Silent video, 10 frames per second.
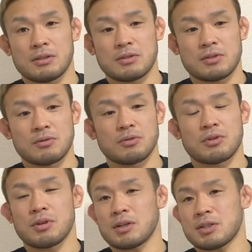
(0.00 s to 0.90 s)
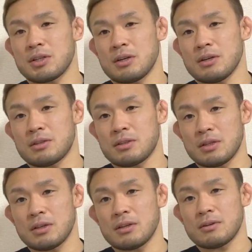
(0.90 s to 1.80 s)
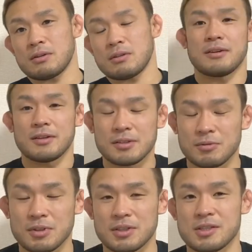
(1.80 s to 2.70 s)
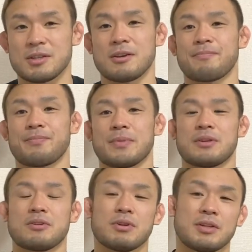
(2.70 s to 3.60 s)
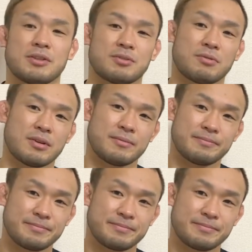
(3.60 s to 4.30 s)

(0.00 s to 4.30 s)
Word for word: 作ろうっていう話が上がってて、そういう感じで。今日は何でしょうか。